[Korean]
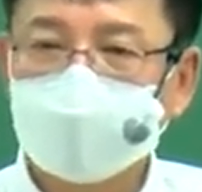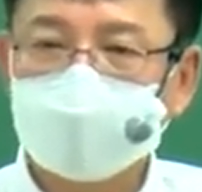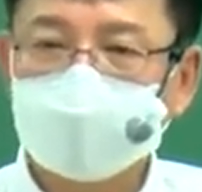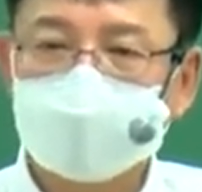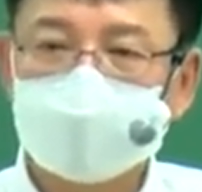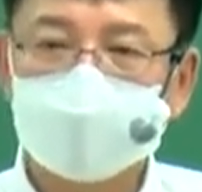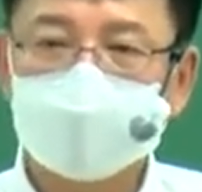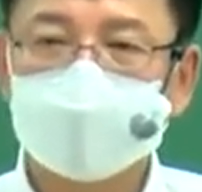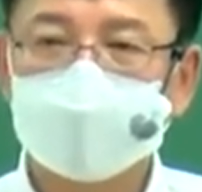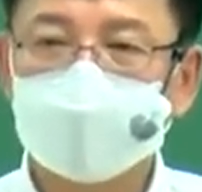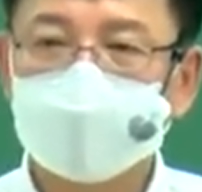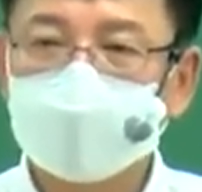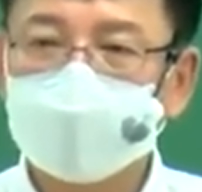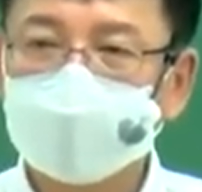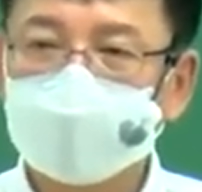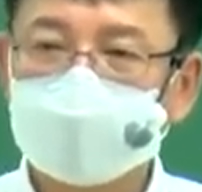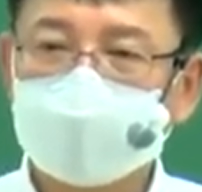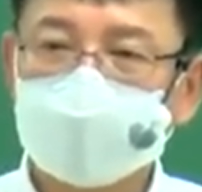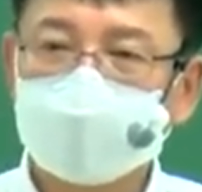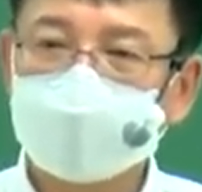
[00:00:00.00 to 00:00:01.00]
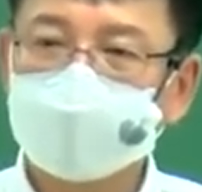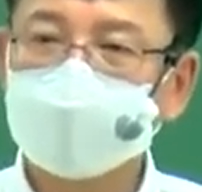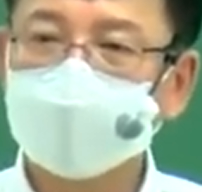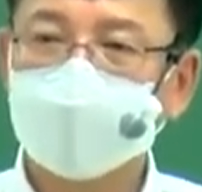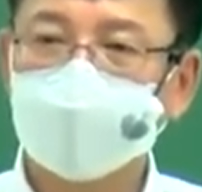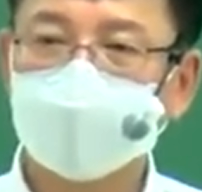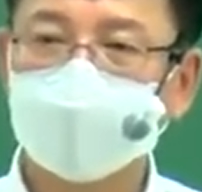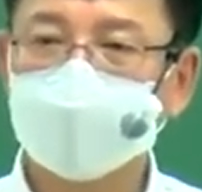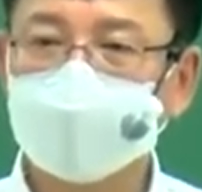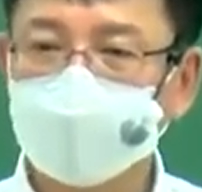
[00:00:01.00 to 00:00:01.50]
네가 옳다 서로 싸우는 걸
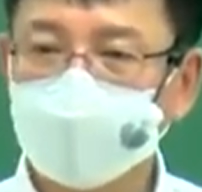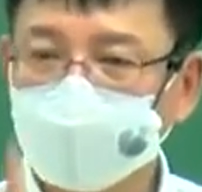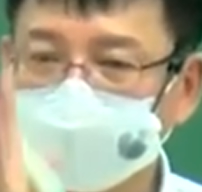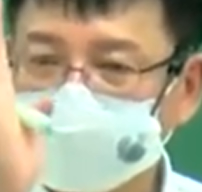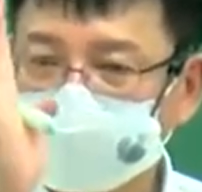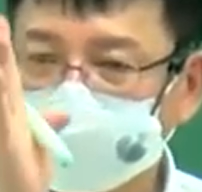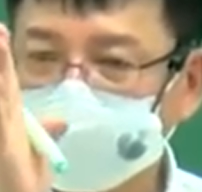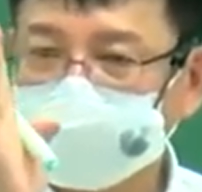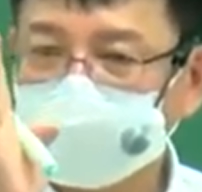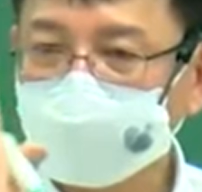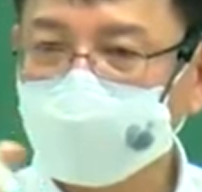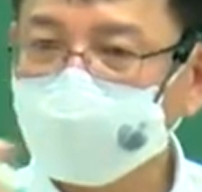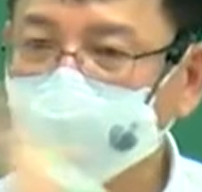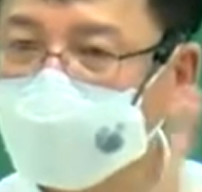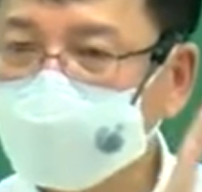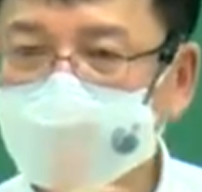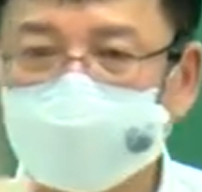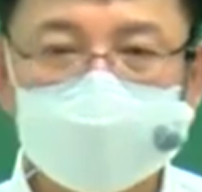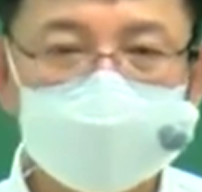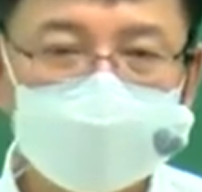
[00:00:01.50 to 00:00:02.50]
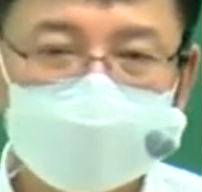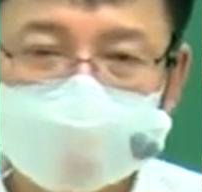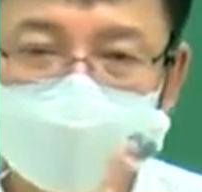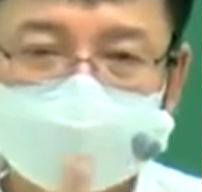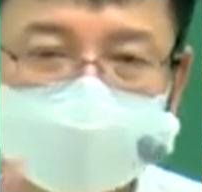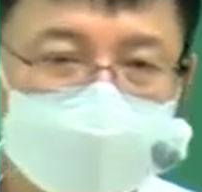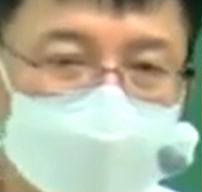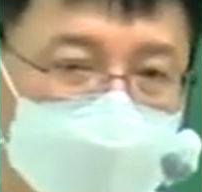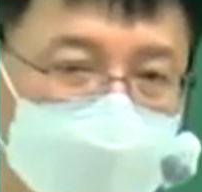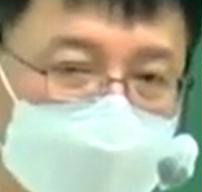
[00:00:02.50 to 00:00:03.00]
법원에서 조문 가지고 판단해
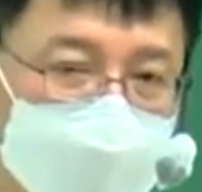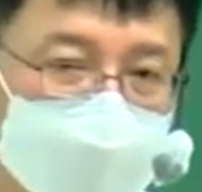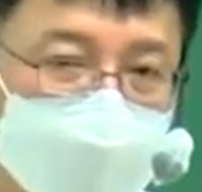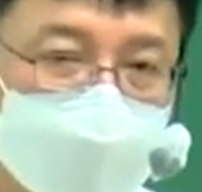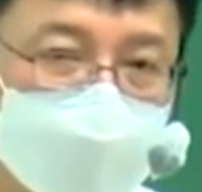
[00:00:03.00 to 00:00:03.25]
주는 거예요.